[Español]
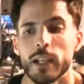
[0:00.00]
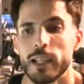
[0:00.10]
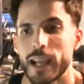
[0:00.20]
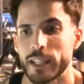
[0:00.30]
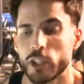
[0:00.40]

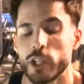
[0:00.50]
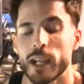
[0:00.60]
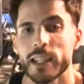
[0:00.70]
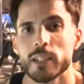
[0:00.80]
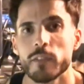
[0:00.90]
La
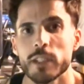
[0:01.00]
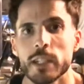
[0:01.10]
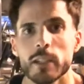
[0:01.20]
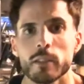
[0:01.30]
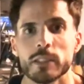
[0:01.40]
categoría Classic
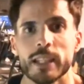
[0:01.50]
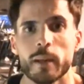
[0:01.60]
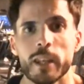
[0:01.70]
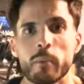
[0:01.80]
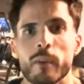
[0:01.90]
Physique, ya
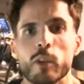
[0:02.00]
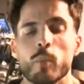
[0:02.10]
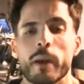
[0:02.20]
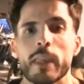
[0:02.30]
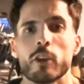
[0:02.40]
estaríamos hablando de
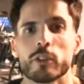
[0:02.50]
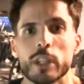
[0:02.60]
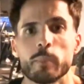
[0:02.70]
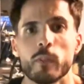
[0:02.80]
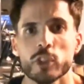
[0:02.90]
un bañador
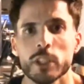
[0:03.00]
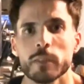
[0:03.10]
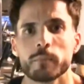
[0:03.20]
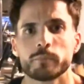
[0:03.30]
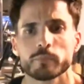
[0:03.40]
tipo Bose,
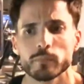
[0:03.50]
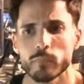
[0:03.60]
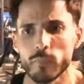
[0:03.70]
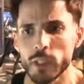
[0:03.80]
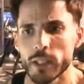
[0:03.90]

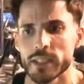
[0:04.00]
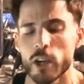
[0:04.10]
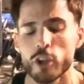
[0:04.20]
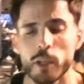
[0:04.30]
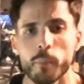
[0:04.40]
se
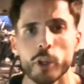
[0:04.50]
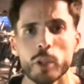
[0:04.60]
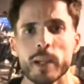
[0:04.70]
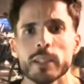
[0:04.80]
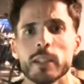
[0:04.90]
acorta un
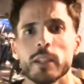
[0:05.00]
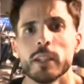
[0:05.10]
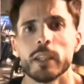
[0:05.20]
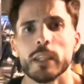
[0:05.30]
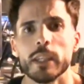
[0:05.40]
poquito más
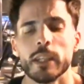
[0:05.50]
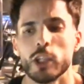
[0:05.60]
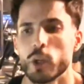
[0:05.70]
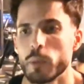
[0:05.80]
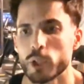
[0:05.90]
y
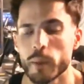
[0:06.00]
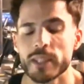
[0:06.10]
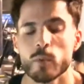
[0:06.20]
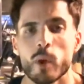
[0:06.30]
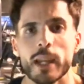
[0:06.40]
lo mismo, también
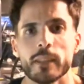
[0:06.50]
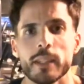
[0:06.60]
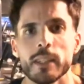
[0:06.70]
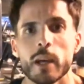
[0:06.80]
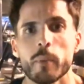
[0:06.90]
se busca la
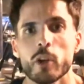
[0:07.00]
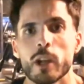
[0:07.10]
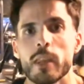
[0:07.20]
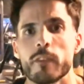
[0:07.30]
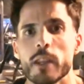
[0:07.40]
estética, pero con
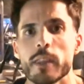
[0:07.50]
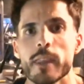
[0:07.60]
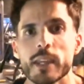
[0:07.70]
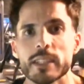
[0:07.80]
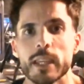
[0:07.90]
la diferencia
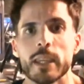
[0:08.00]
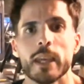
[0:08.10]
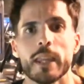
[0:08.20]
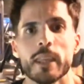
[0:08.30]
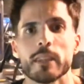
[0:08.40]
de que se
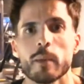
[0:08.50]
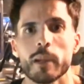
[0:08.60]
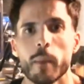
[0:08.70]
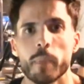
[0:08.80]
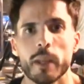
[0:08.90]
añaden
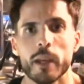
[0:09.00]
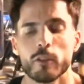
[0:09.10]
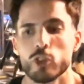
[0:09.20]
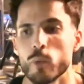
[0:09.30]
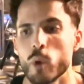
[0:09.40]
también las piernas.
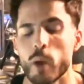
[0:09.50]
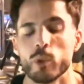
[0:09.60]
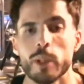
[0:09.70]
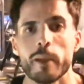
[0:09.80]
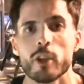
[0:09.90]
No buscan
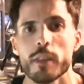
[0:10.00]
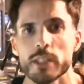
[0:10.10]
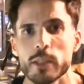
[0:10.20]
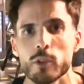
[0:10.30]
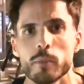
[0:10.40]
un tamaño
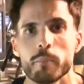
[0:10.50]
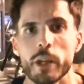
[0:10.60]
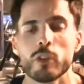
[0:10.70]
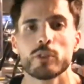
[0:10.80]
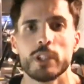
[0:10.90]
excesivo,
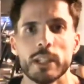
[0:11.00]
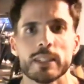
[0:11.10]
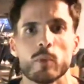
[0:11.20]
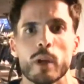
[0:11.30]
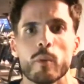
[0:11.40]
pero sí que
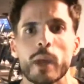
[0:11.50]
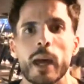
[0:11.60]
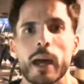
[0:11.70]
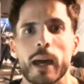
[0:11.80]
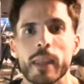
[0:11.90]
se busca
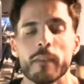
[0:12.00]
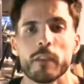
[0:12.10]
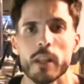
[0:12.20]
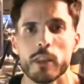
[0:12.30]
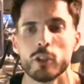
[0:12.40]
una
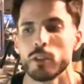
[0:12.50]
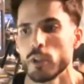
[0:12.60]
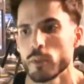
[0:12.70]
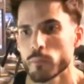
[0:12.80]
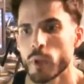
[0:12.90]
definición
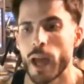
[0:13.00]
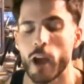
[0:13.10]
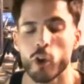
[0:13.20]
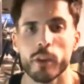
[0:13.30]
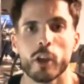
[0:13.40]

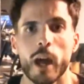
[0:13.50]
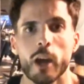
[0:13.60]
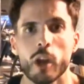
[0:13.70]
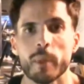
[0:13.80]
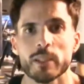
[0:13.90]
acorde con
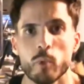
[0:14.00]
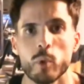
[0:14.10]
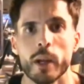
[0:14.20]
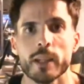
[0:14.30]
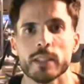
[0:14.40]
la, masa
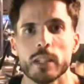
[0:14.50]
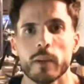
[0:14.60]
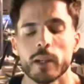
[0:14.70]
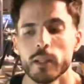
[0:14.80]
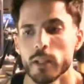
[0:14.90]
muscular que se lleva.